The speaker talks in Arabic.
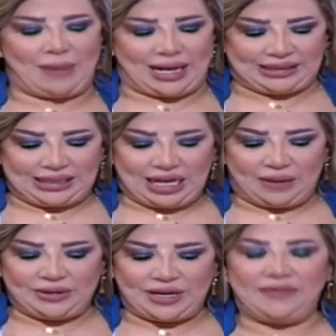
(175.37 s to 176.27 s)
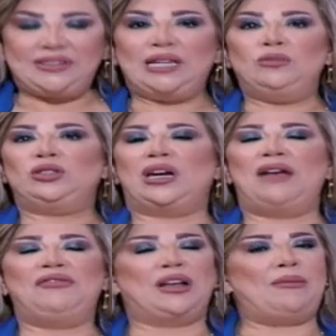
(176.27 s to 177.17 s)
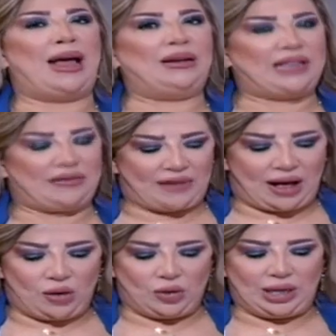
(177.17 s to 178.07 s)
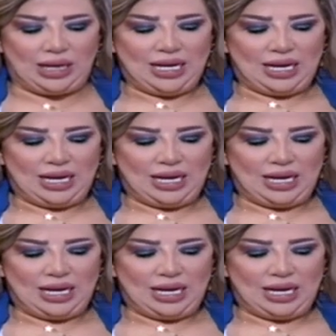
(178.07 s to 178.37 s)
مع الثقه بالنفس المترافق مع التفاؤل